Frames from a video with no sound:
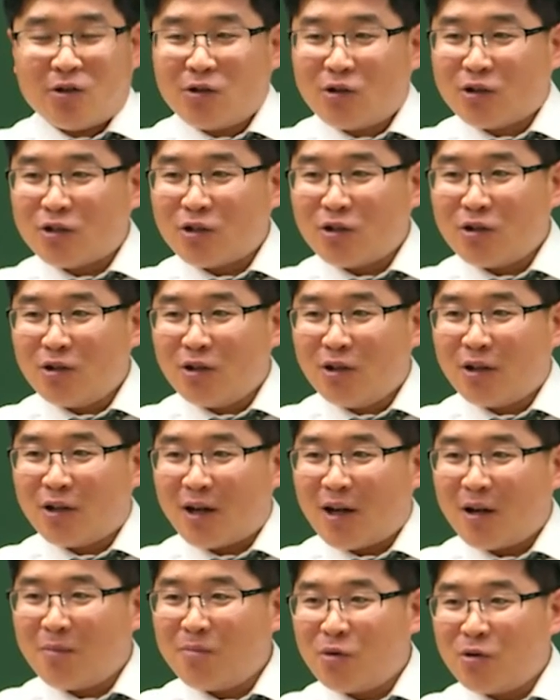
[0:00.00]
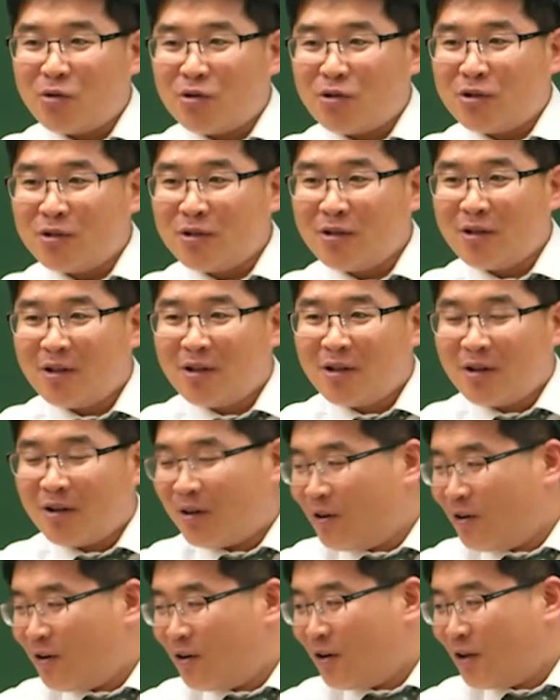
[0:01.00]
그렇죠? 그러니까 한 번은
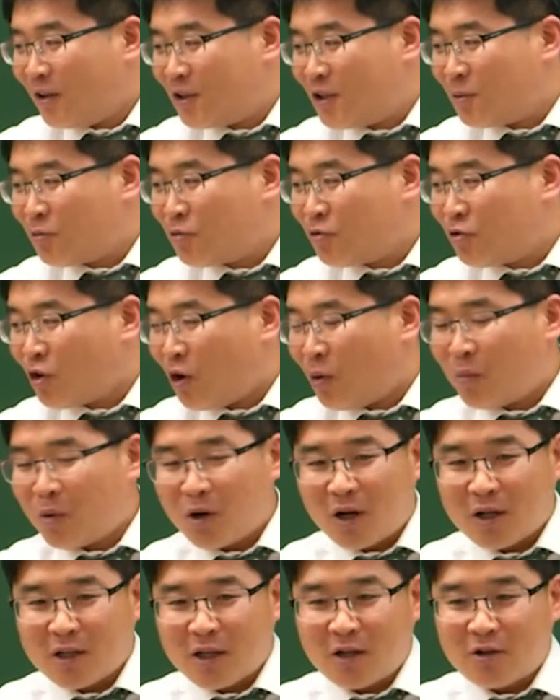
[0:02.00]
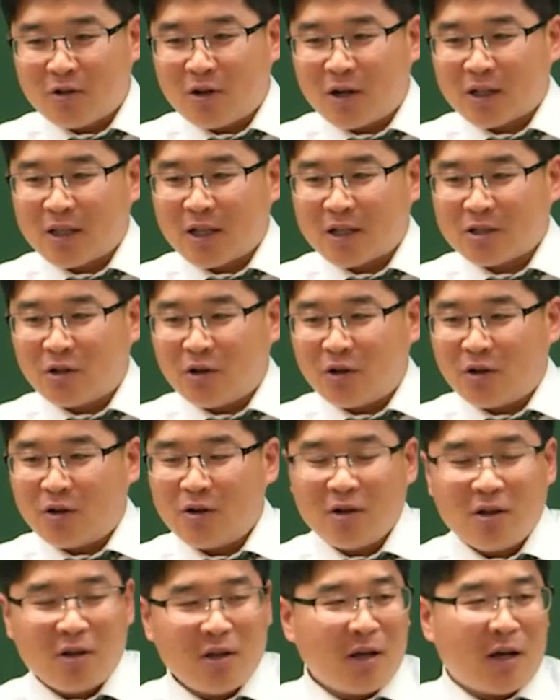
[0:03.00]
어, 짚고 넘어가야 되는 것
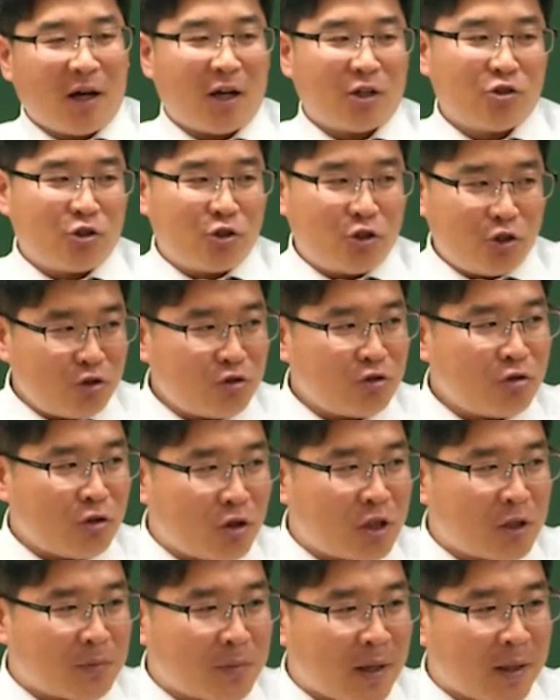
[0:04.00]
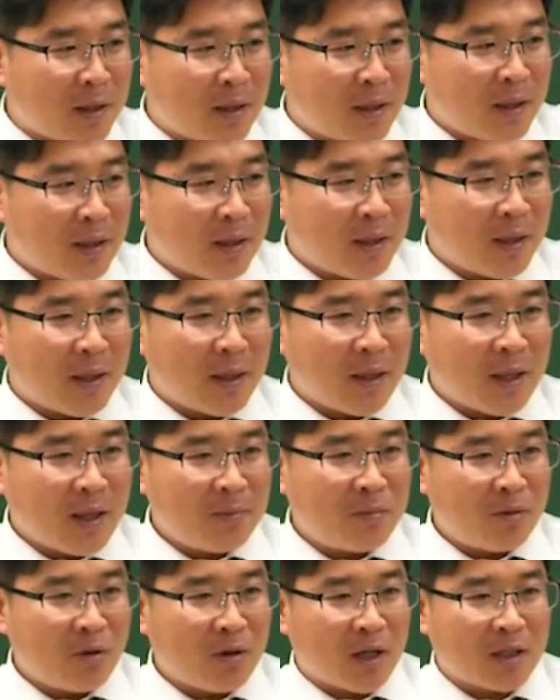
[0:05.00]
같아서 아주 쉬운 거지만 음,
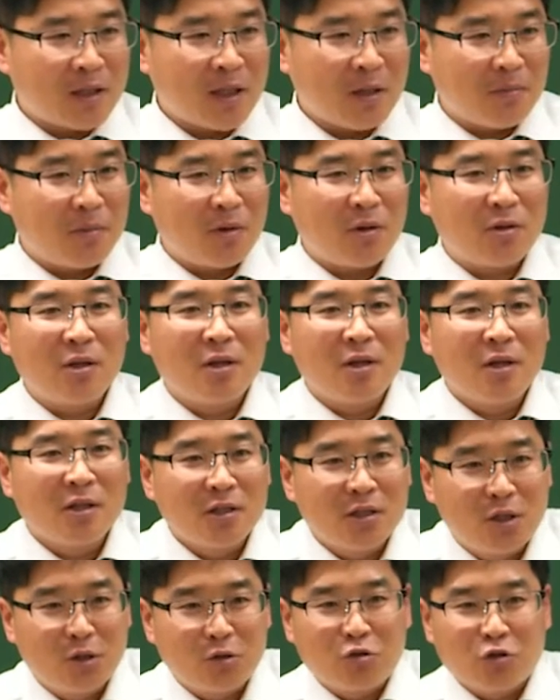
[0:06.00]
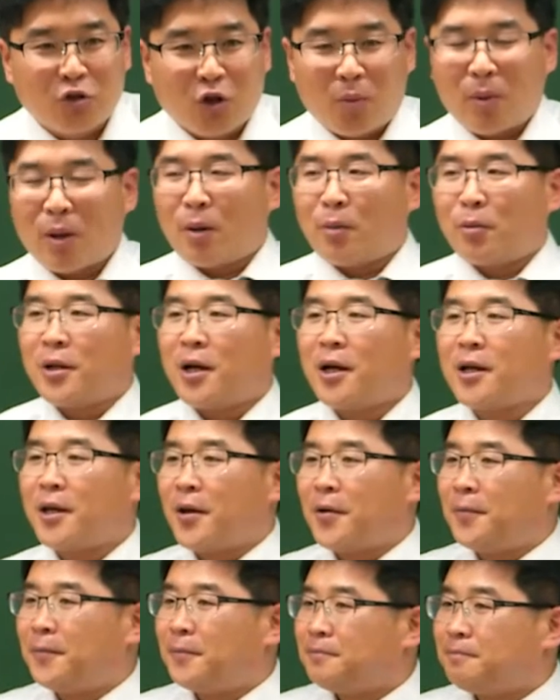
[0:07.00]
한번 같이 한번 짚고 넘어가보도록
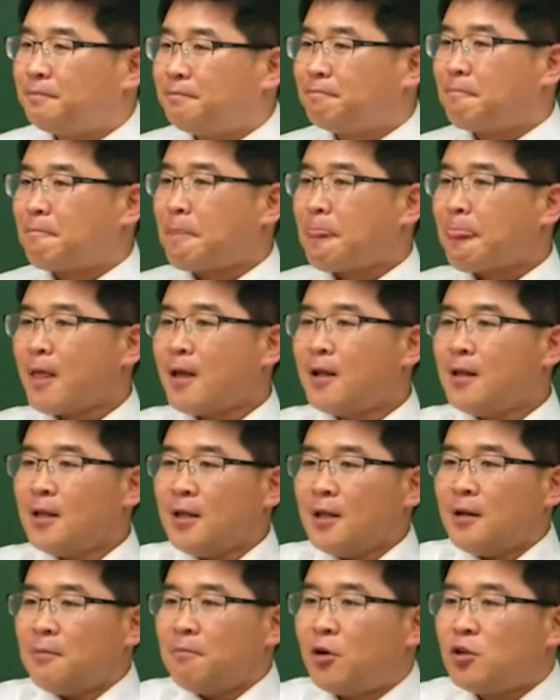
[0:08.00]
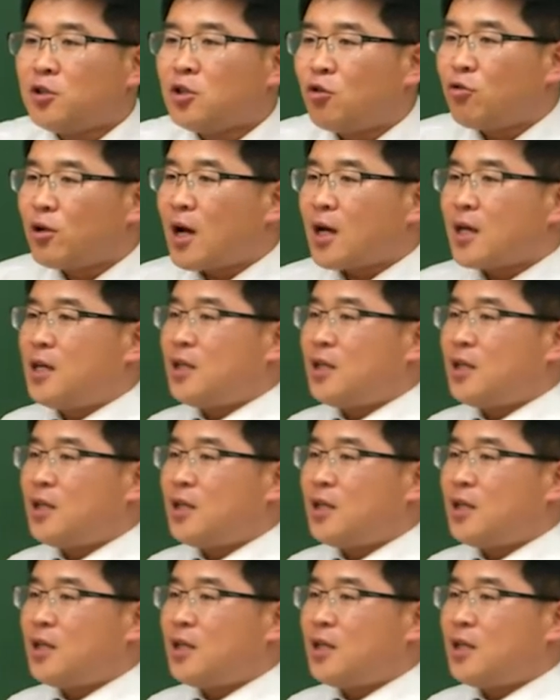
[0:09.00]
할게요. 음. 먼저 우리가